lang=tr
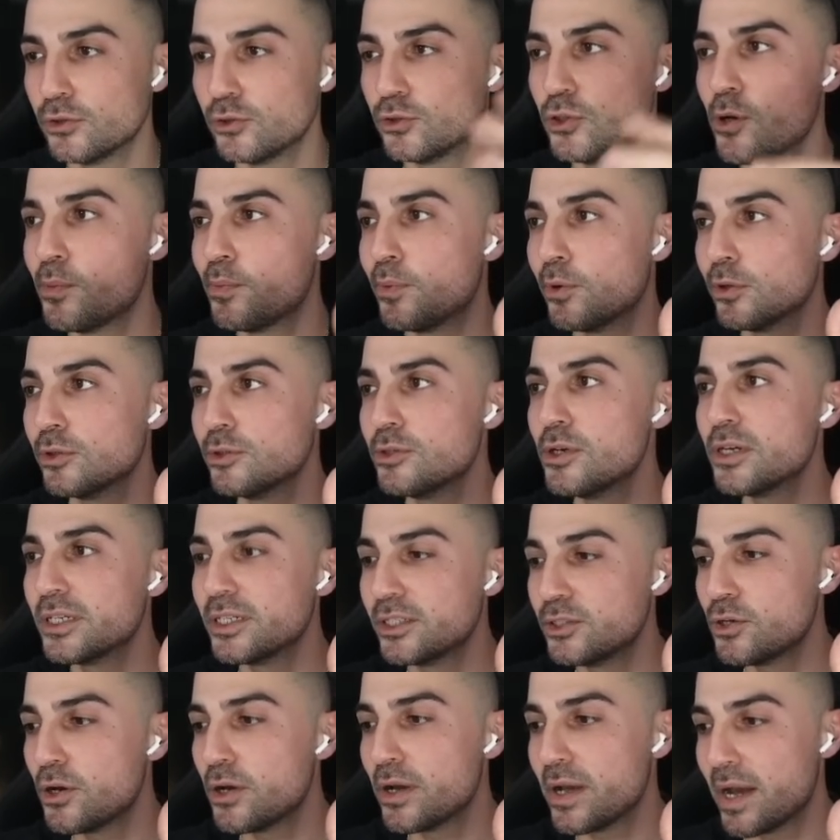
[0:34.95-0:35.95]
Çöp oluyor
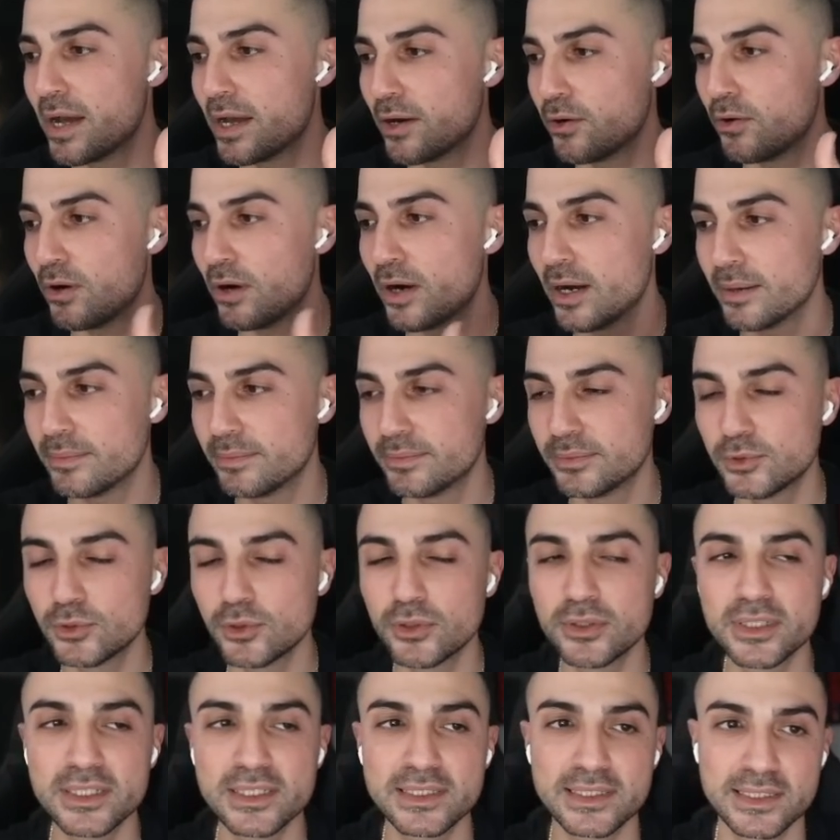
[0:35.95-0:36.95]
gidiyor yani o hype.
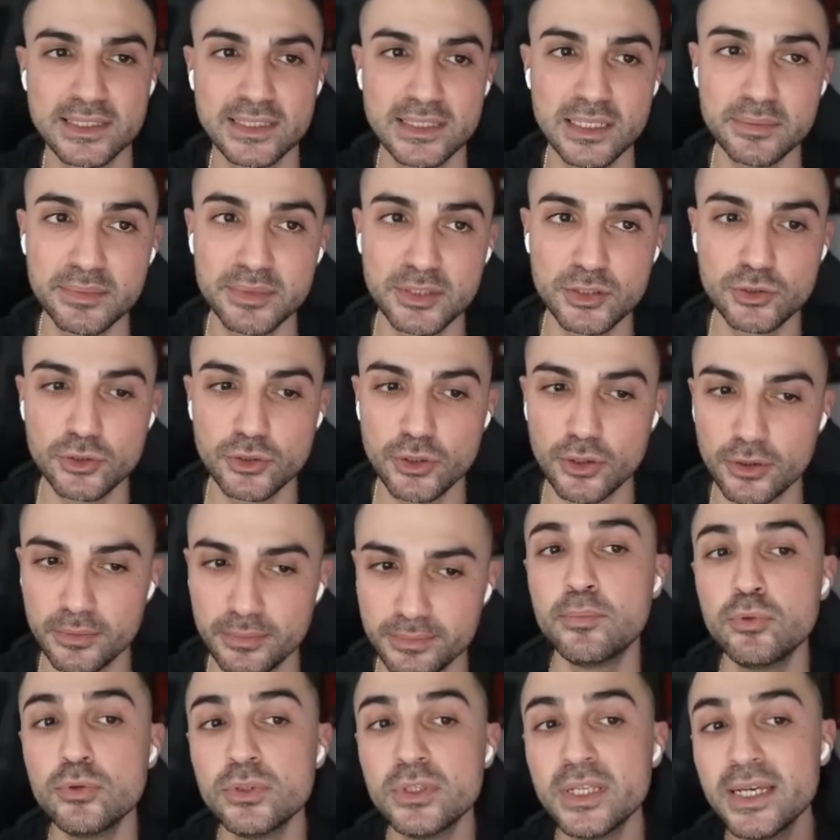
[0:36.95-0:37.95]
Sonrasında bitiyor.
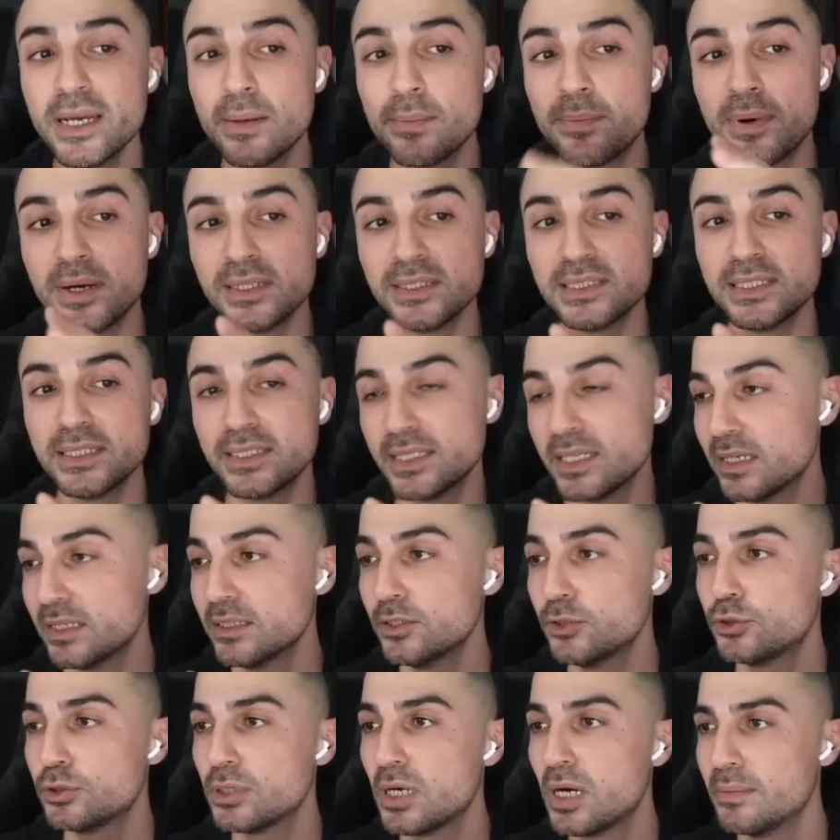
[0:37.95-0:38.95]
Burada yapay
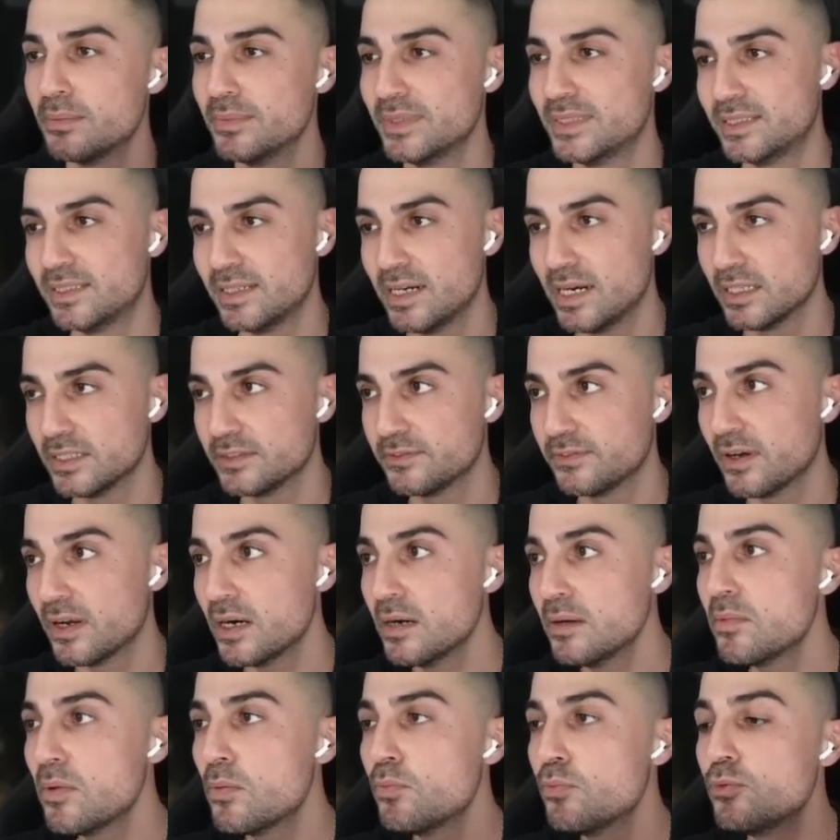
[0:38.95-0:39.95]
zekada şu an bir trend var
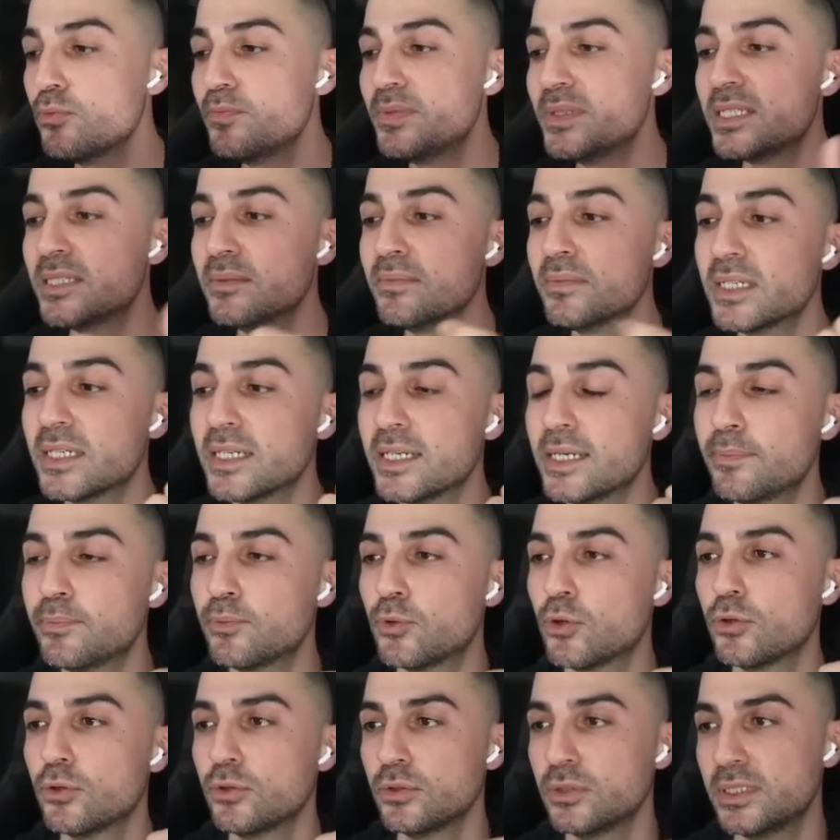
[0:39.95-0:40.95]
ama bu bizim
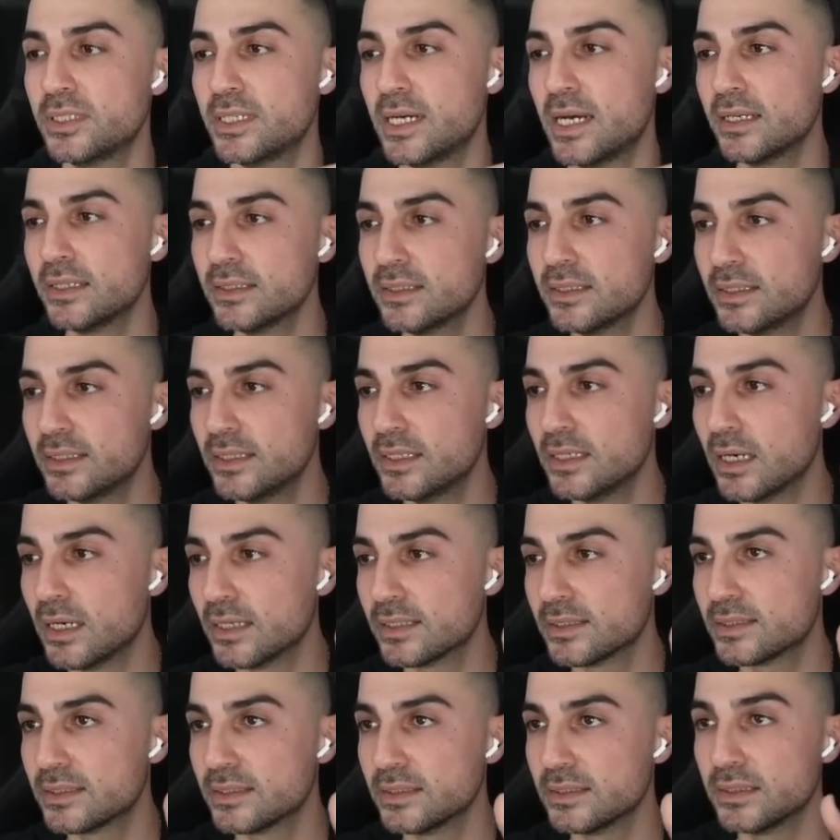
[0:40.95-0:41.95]
kriptonun trendi değil
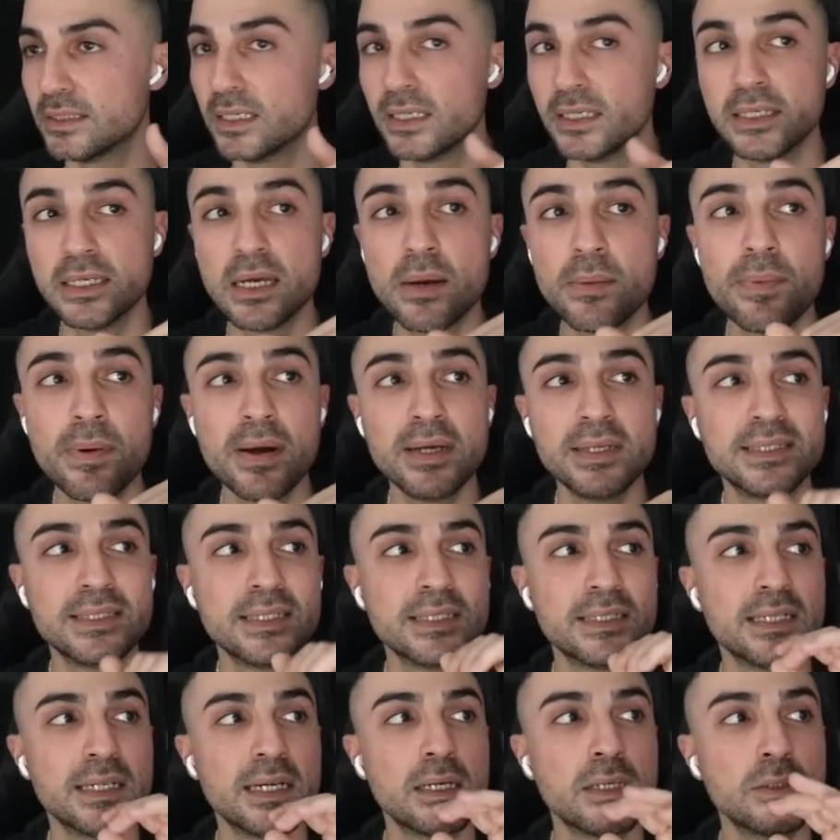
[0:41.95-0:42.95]
aslında. Yapay
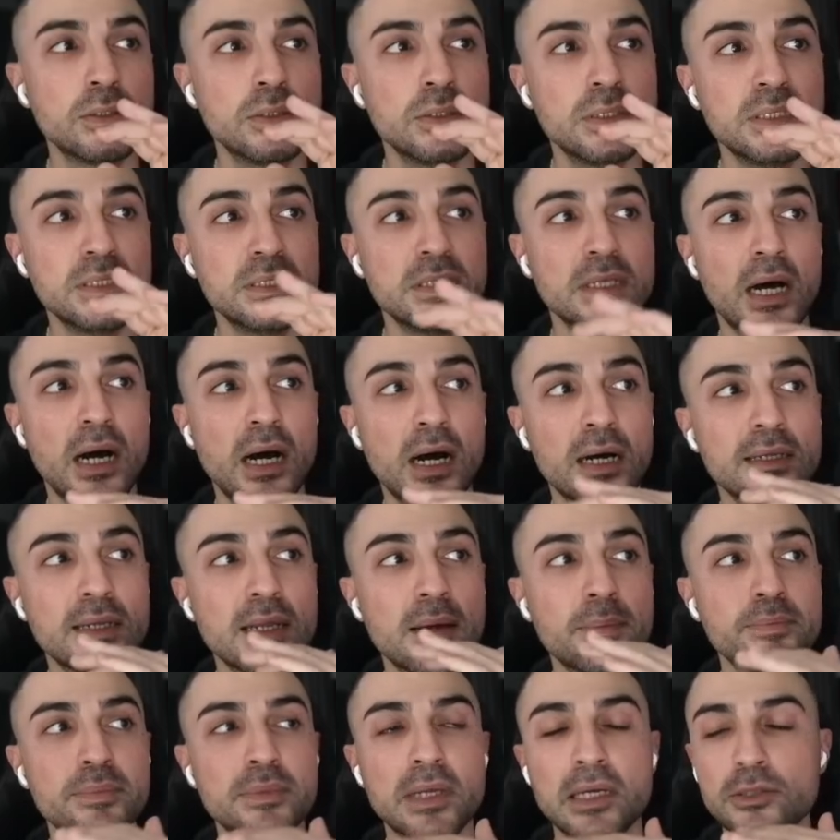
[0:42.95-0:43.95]
zekanın
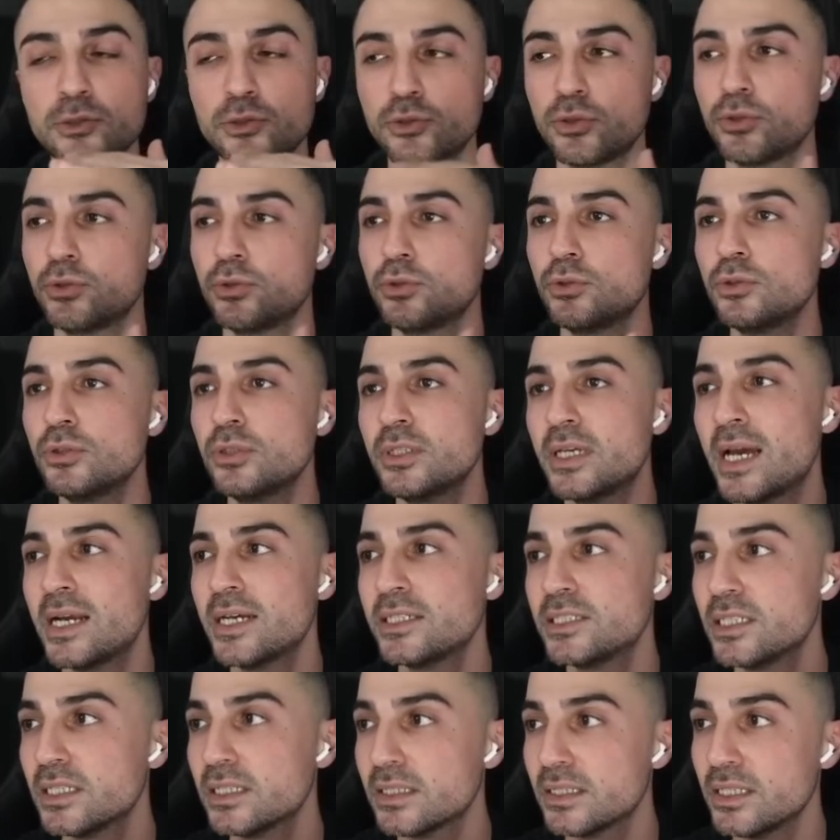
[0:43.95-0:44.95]
adaptasyonunun
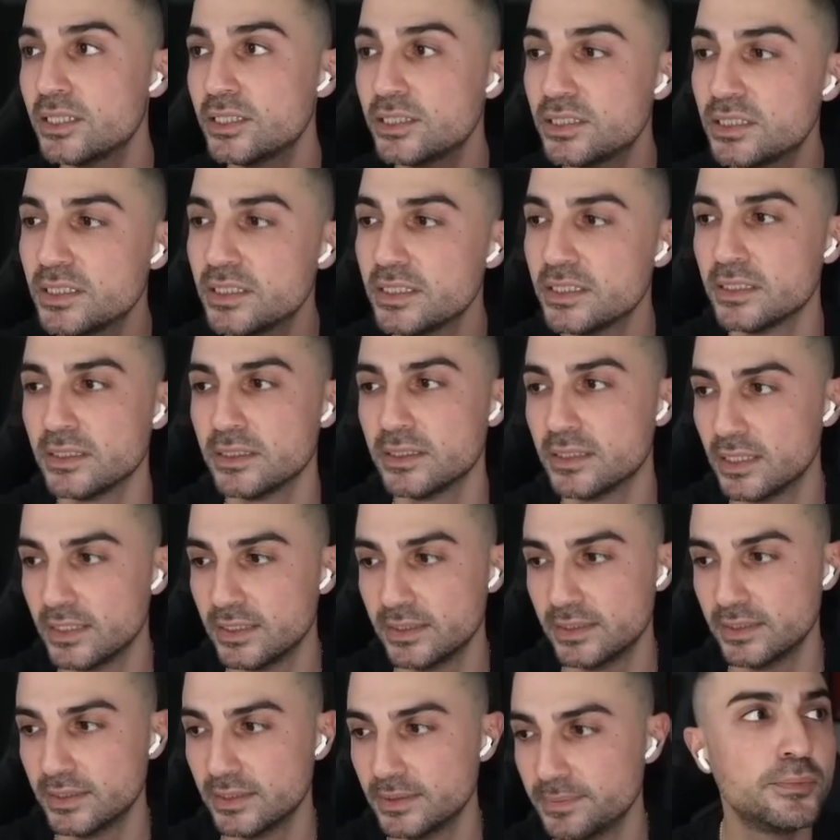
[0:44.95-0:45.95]
gerçekleştiği
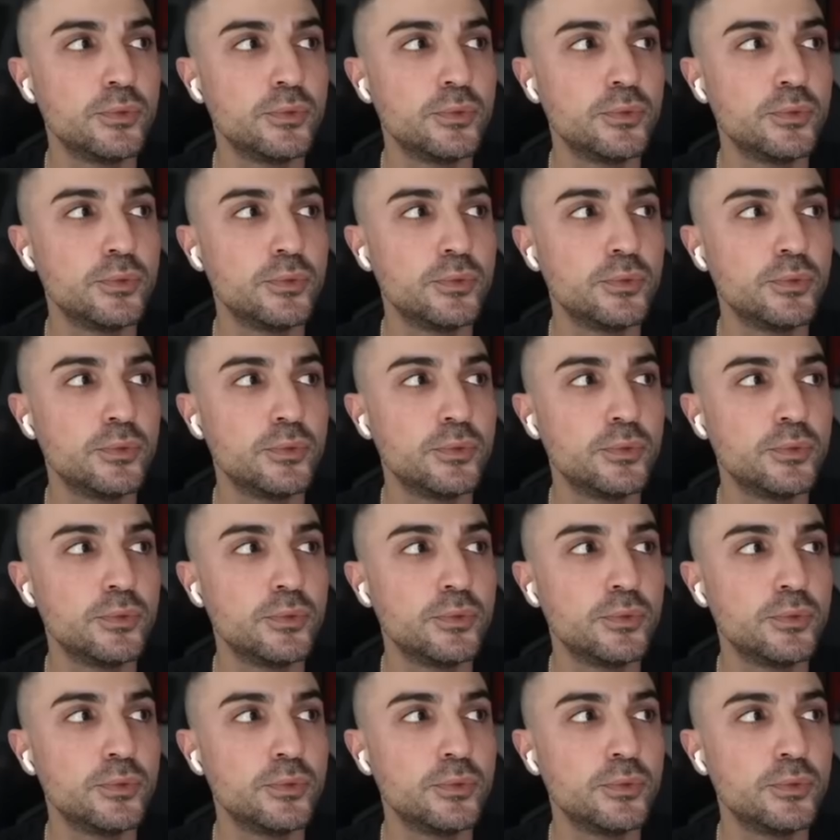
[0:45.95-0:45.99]
yıldayız.